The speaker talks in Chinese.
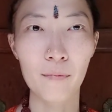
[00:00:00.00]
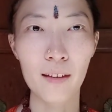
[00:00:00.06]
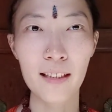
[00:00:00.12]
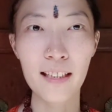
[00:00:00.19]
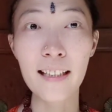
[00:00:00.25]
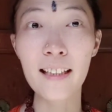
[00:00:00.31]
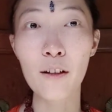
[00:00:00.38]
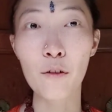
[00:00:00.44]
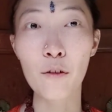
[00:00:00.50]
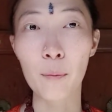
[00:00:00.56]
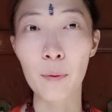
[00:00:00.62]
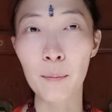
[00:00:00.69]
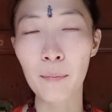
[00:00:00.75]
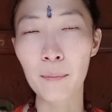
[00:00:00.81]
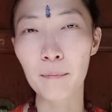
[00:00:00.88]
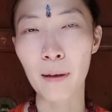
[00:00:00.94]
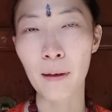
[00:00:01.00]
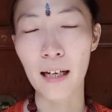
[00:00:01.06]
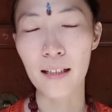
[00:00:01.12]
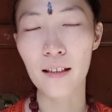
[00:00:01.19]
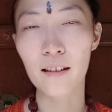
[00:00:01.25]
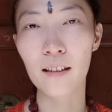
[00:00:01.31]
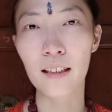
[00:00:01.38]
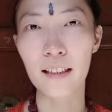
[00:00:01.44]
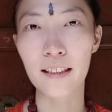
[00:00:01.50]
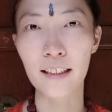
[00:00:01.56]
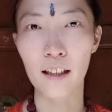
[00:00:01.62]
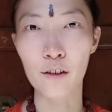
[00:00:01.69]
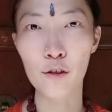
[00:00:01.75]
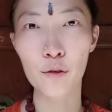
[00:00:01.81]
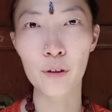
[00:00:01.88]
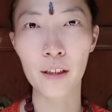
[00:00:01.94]
现在我们马上可以
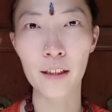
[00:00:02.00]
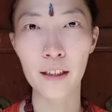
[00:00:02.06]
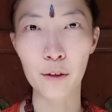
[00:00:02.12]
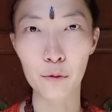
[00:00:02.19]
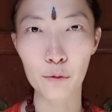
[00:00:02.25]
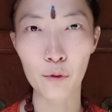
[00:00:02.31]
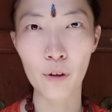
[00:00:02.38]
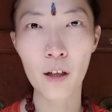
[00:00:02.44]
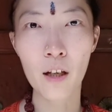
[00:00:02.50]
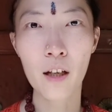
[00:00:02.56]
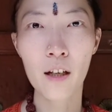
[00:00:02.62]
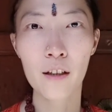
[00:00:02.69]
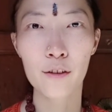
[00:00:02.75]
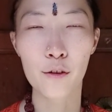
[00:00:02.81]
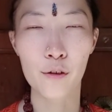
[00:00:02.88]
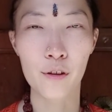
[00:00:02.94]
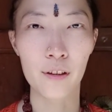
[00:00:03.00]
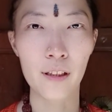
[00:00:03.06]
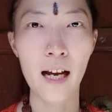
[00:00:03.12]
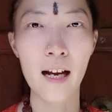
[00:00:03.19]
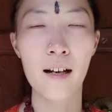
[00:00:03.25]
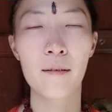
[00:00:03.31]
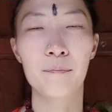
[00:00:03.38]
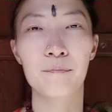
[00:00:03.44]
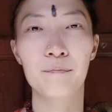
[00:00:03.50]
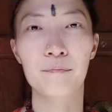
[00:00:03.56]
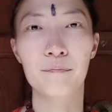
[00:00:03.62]
享受的礼物，就是他，